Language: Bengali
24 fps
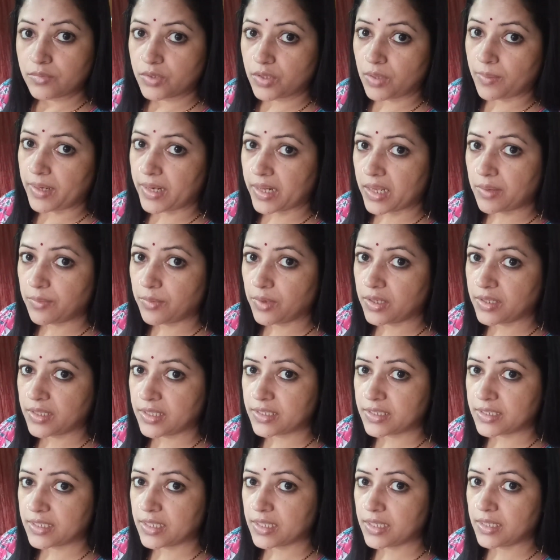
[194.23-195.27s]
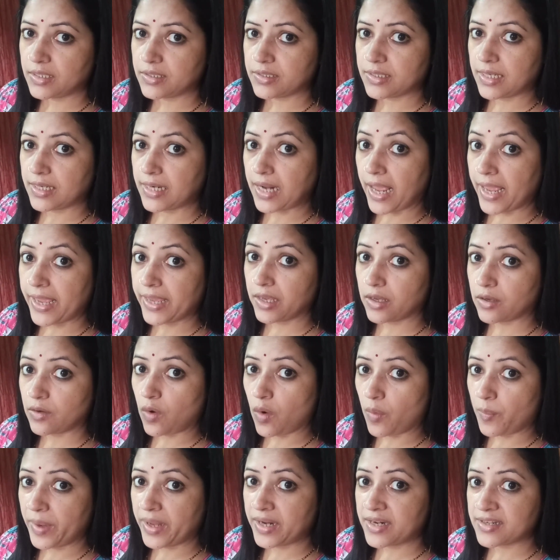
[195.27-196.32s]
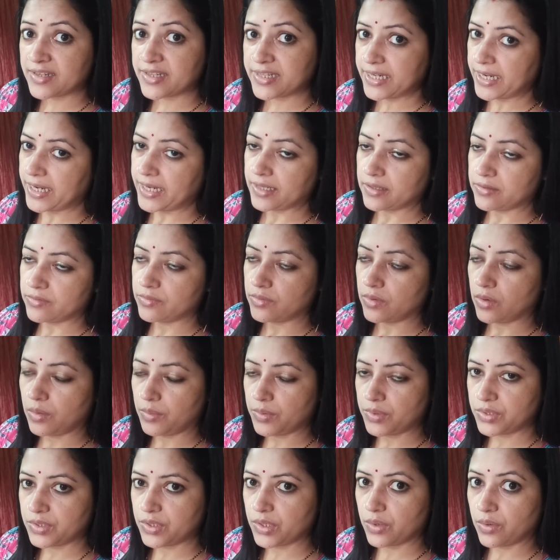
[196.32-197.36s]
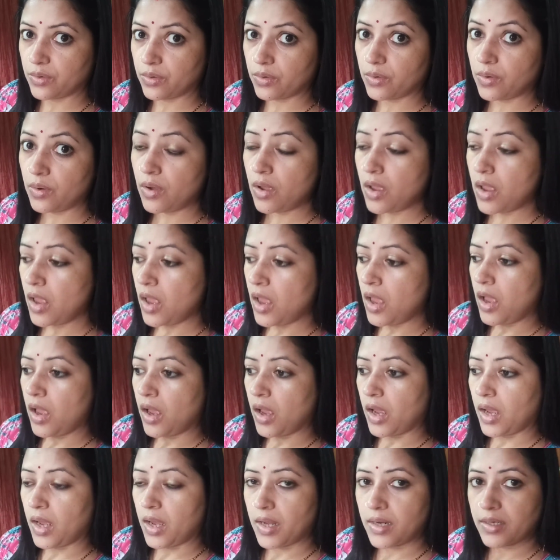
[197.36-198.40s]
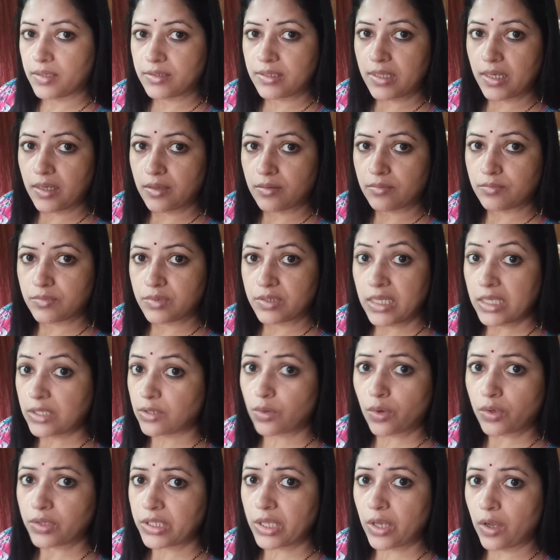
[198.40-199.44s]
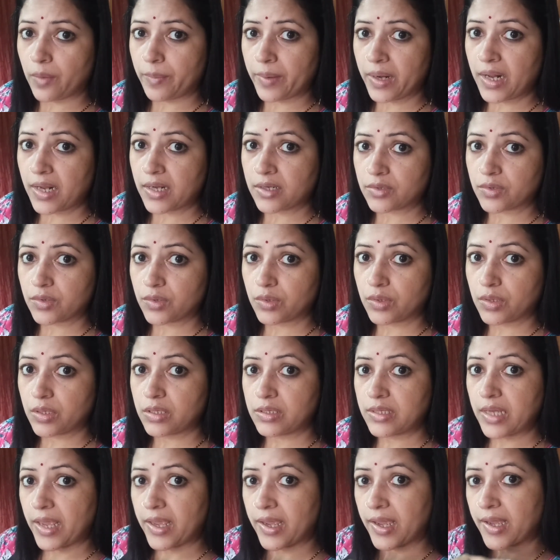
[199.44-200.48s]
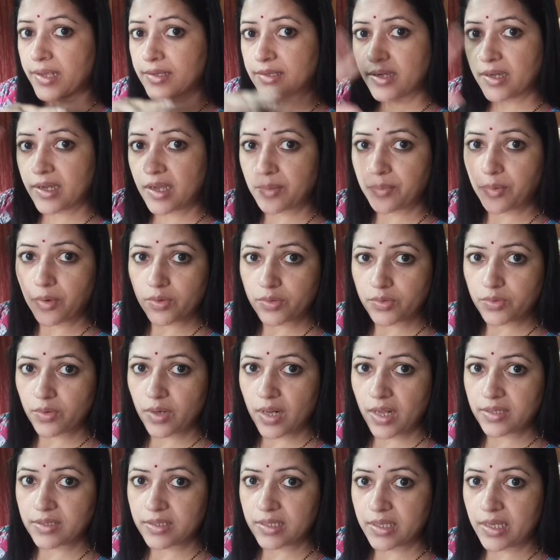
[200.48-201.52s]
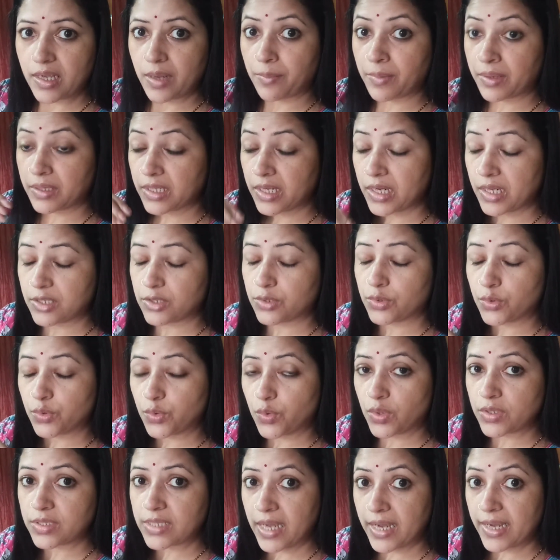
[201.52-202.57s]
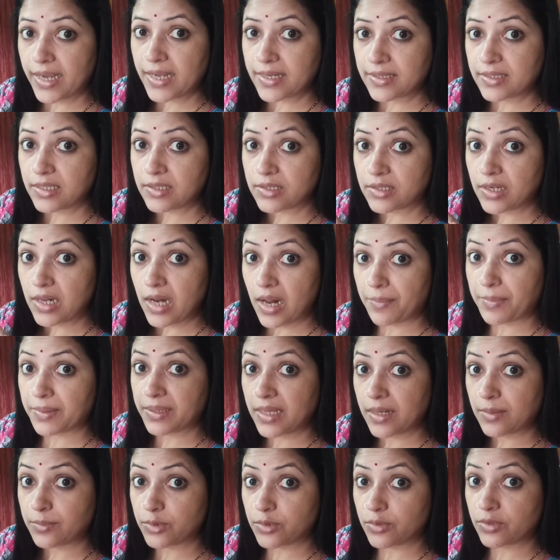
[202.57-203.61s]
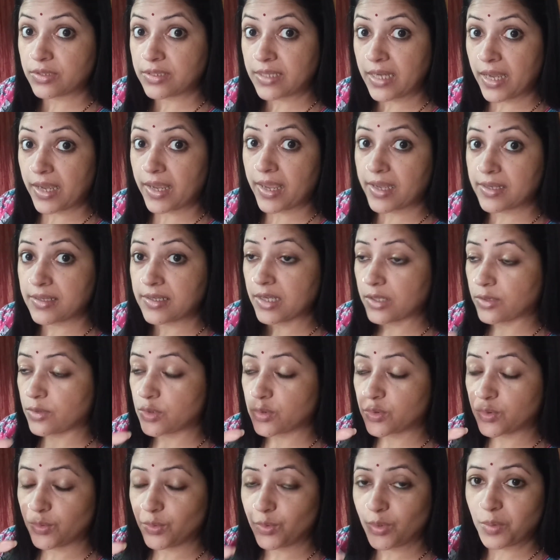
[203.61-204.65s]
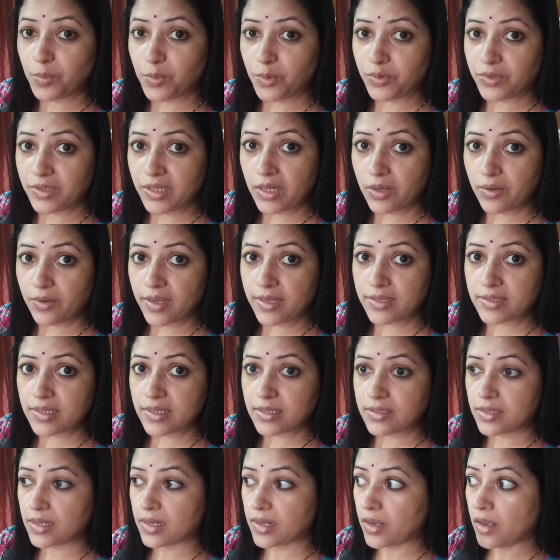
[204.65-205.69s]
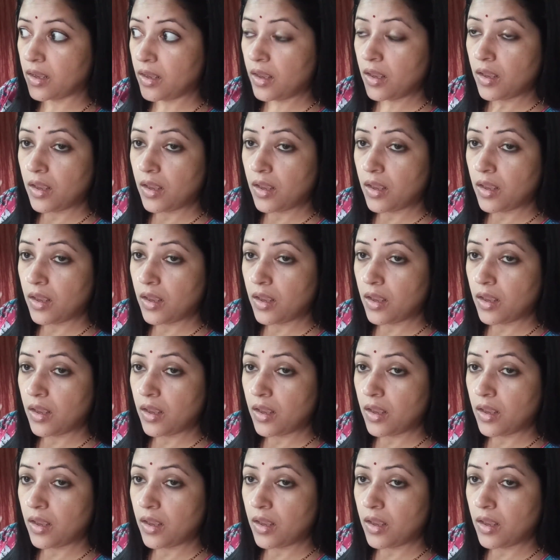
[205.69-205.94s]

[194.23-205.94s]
সবার আগে বলে দিচ্ছি যে লাইক কমেন্ট শেয়ার অবশ্যই করো আর যা সে তো করতেই হবে না সেই জায়গায় জায়গায় ভক্তরা আছে আমাদের এই ছোটো জায়গা যে শিলাপাথার মতন জায়গায় যে এত সুন্দর মন্দির হয়েছে সেটা